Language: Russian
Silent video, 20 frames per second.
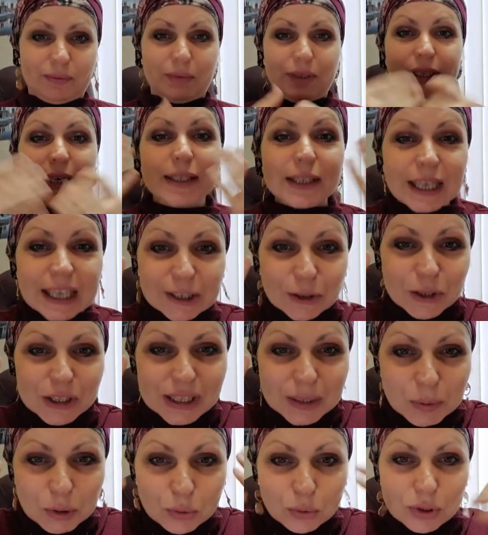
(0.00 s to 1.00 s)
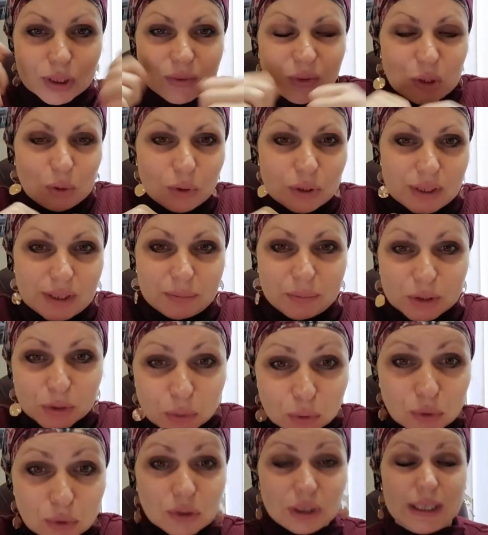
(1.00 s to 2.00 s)
Я делаю с ними тут 90
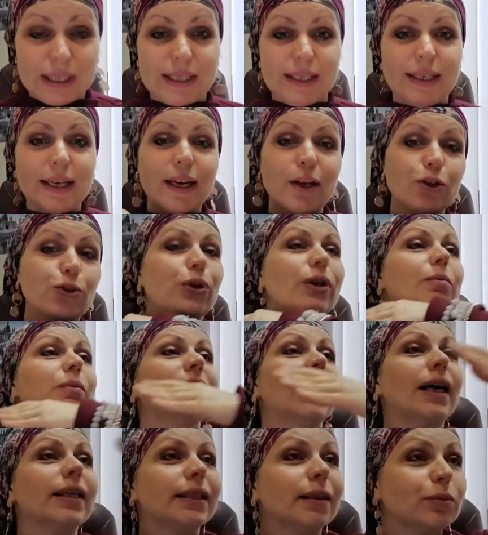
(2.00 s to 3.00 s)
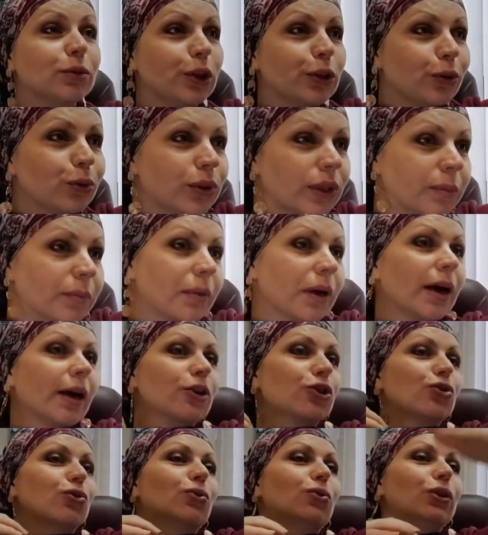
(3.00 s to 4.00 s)
минут, если я еще им на дом даю
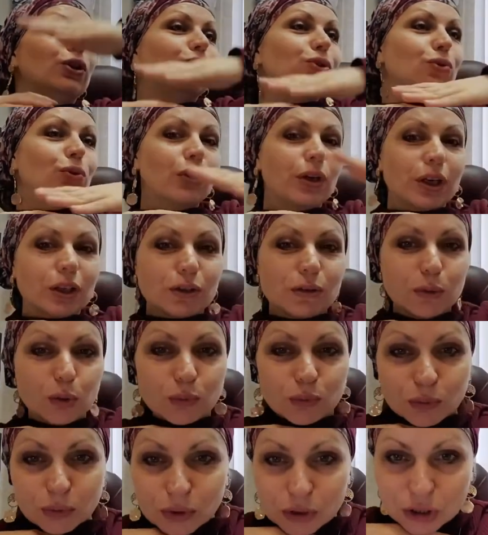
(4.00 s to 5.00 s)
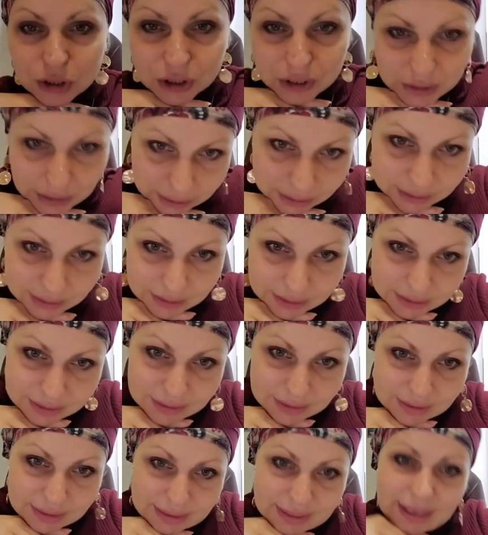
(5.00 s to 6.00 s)
домашку и столько слов учить.
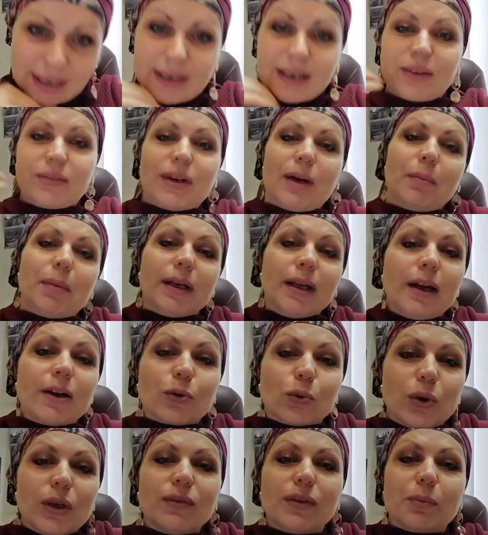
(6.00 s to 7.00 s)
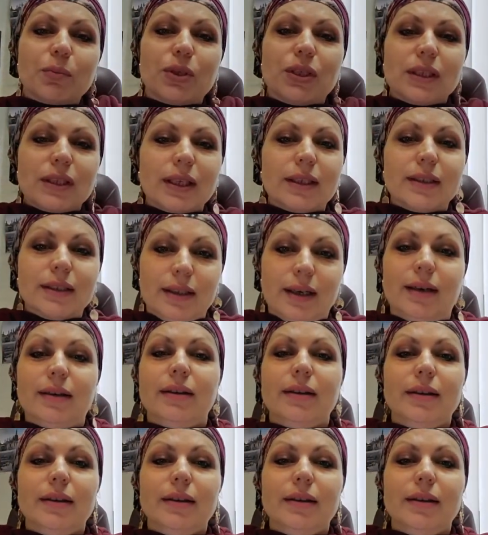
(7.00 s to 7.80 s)
Какова моя роль вообще тогда?